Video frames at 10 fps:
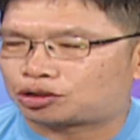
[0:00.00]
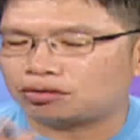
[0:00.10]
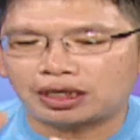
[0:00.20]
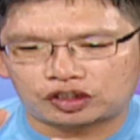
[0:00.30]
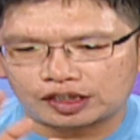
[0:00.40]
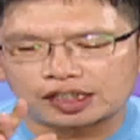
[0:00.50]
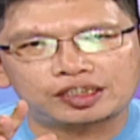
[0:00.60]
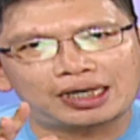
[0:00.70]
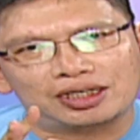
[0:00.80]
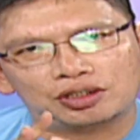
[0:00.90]
除了自己
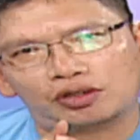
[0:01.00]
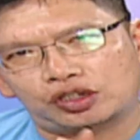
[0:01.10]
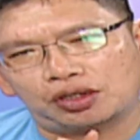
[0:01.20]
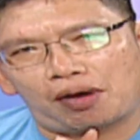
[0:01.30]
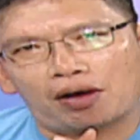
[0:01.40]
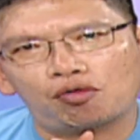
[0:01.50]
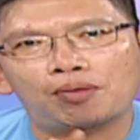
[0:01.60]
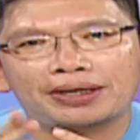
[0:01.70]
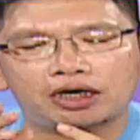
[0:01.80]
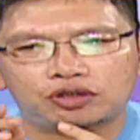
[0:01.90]
享受之外，
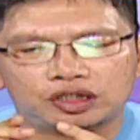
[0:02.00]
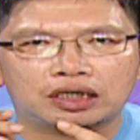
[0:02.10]
我们要去